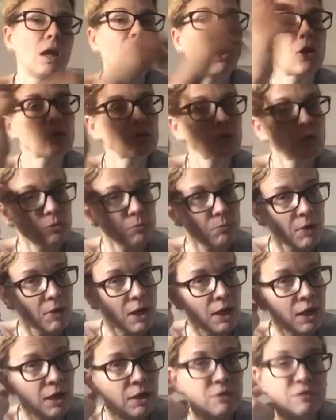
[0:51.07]
auch
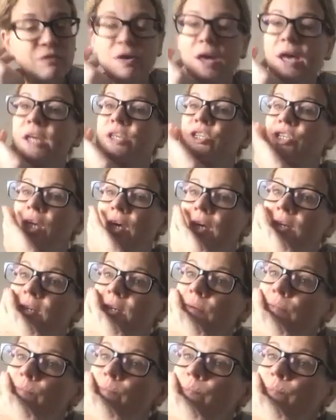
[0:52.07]
nochmal
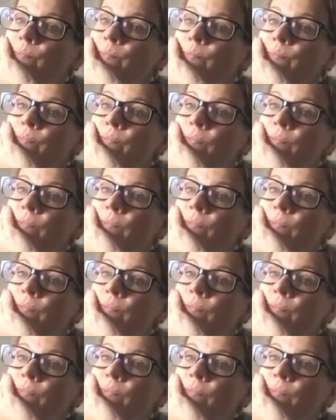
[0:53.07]
freischalten.